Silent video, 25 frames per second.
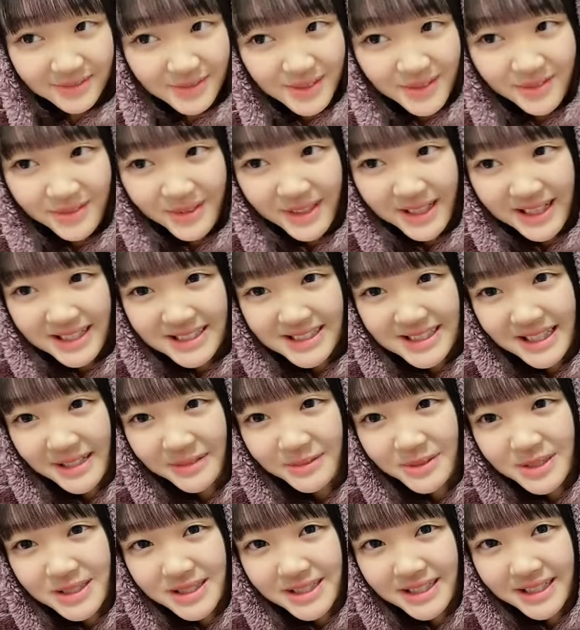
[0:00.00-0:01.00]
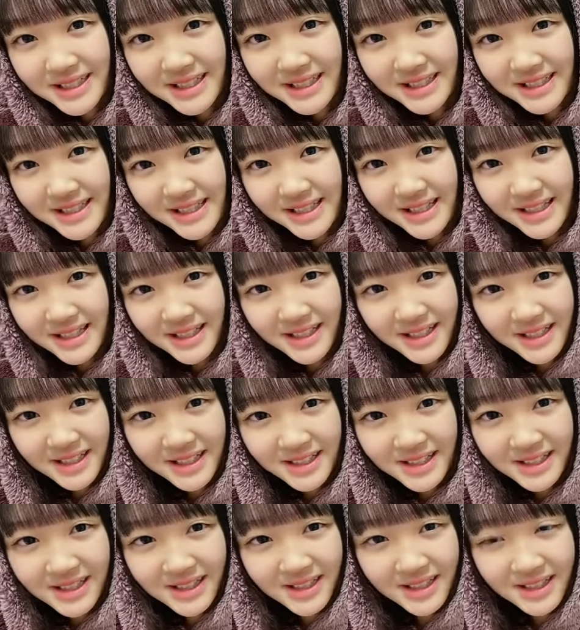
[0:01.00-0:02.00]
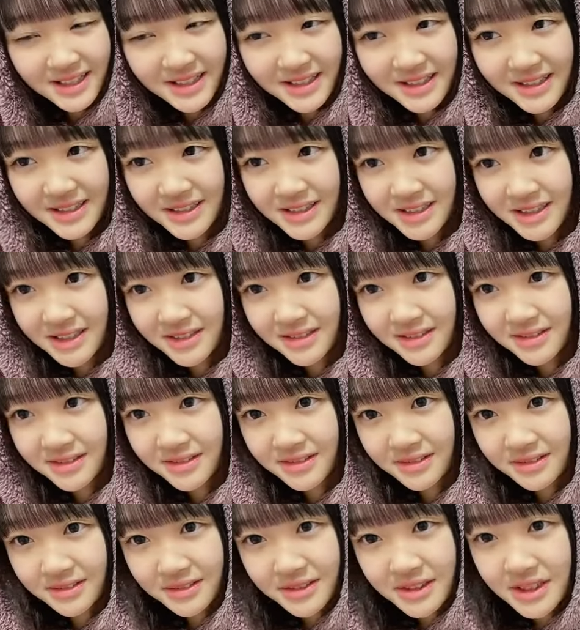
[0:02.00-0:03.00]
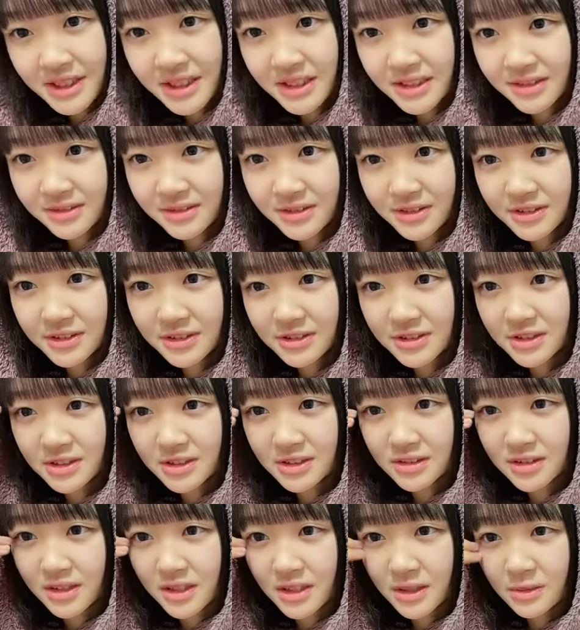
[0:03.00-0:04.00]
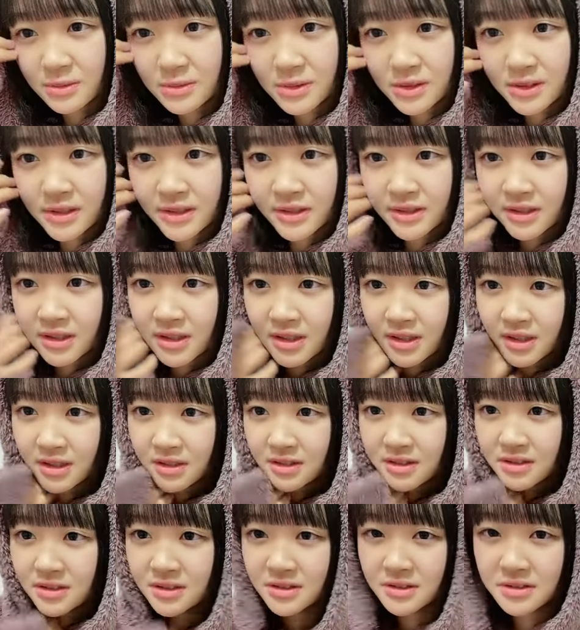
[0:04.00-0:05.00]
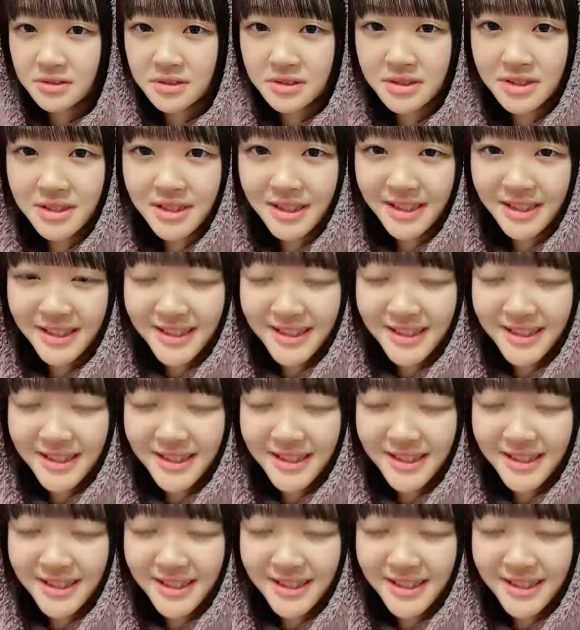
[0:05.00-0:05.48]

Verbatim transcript: 耳が寒すぎてそう普段フードずっとかぶってるからちょっと癖で